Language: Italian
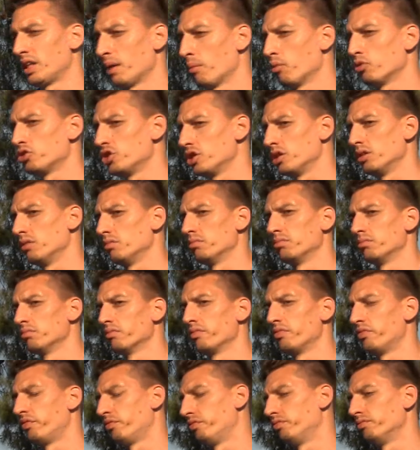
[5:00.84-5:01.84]
mettiamoci
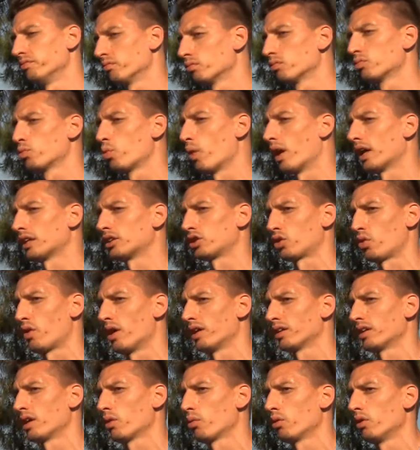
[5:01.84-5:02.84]

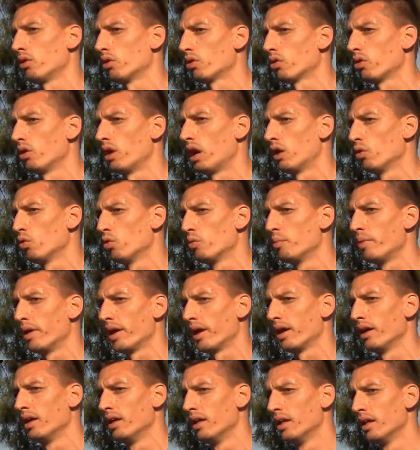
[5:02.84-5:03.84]
quattro anche quello con la
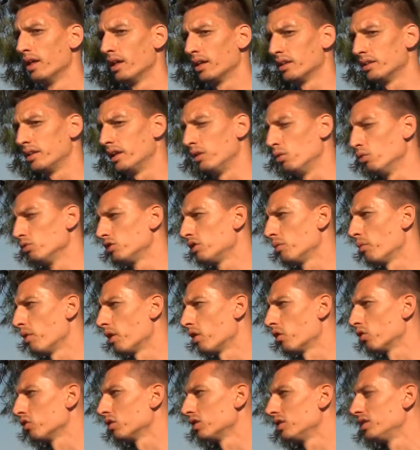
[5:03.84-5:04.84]
Lube
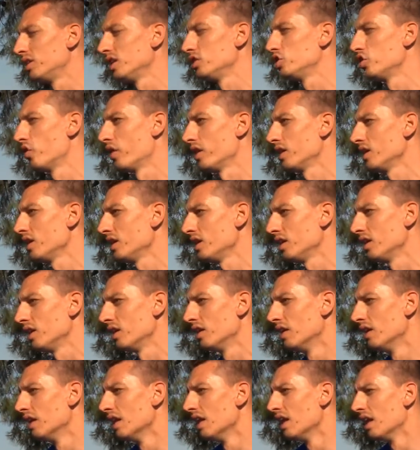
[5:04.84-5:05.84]
dell'ultimo anno di, di
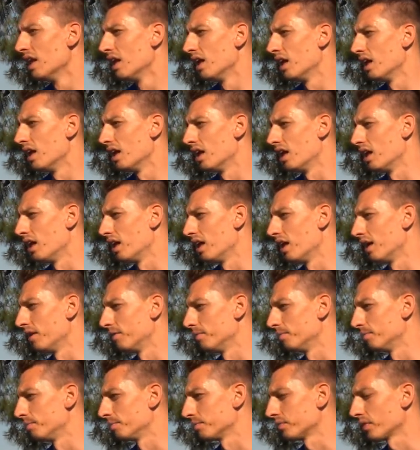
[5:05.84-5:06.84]
giovanili,
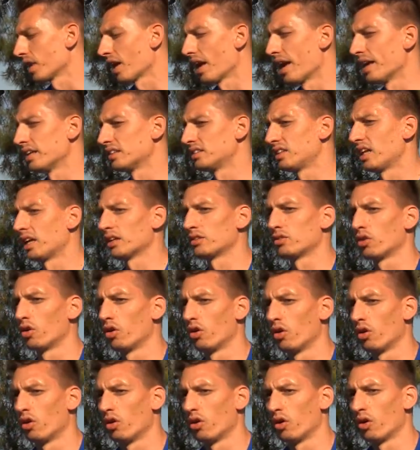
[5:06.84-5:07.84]
ehm, è,
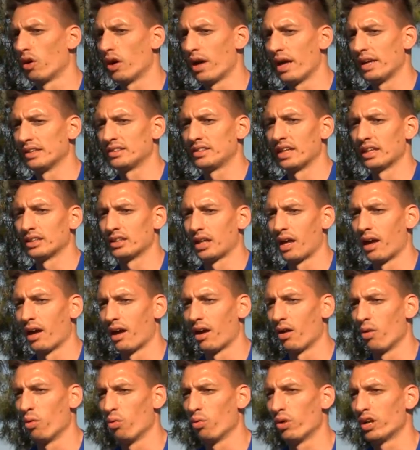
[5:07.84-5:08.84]
stato, è
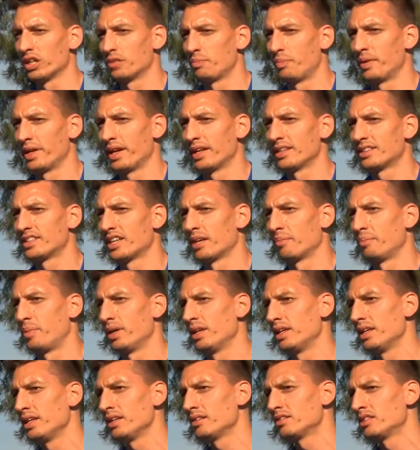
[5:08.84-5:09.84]
stata un'esperienza
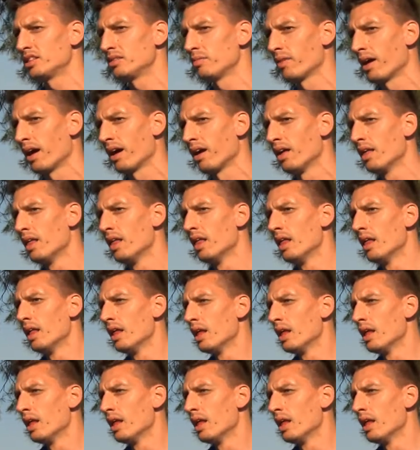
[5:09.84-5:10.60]
bellissima